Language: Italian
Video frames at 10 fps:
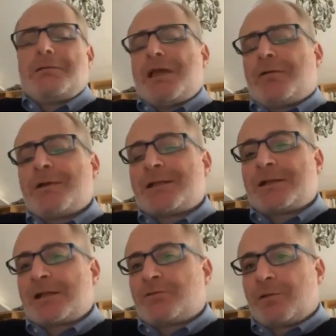e questa
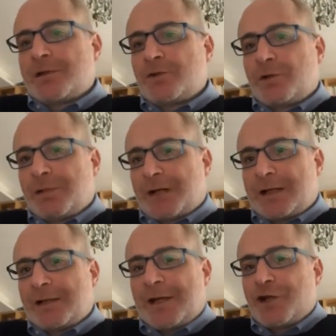trasformazione per
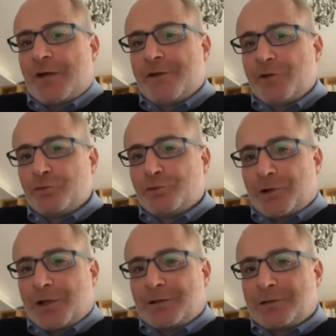carità è già avvenuta,
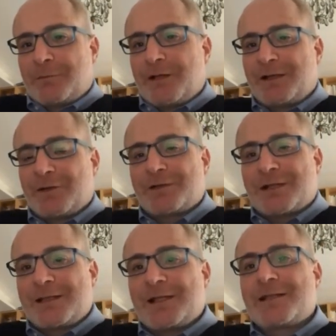altrimenti le nostre
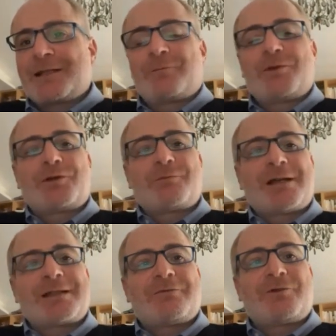aziende sarebbero
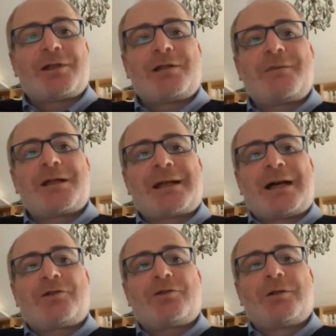rimaste fuori dal
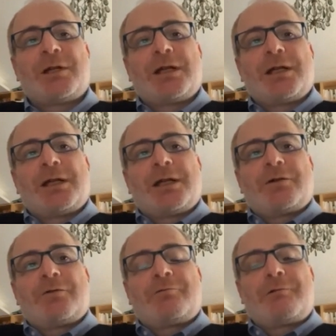mercato,
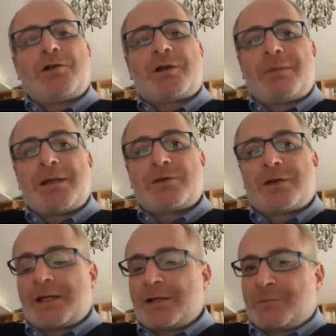quello che penso
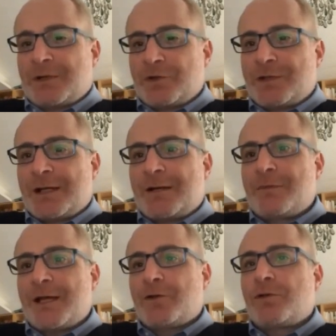che però sia
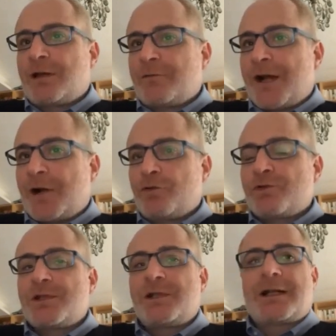cambiato e che va
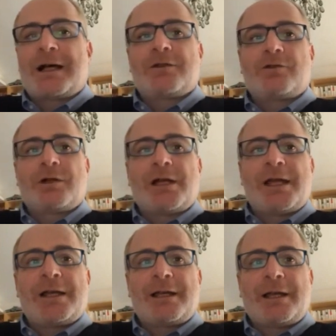considerato
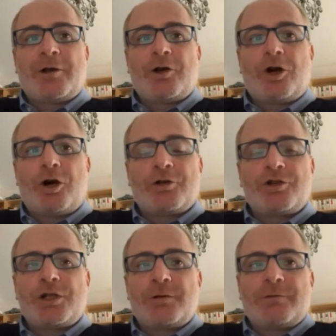è che
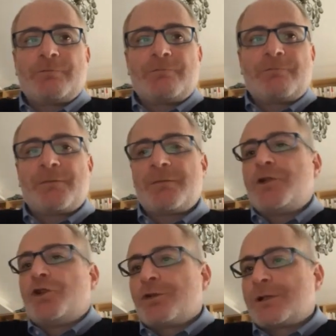oggi i
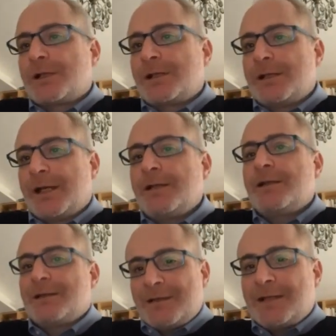nostri
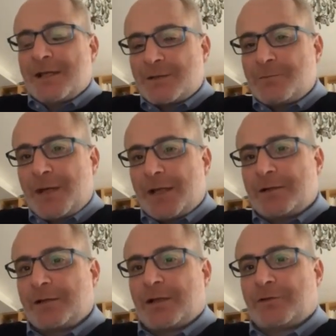clienti si
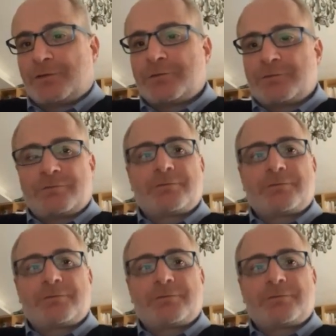aspettano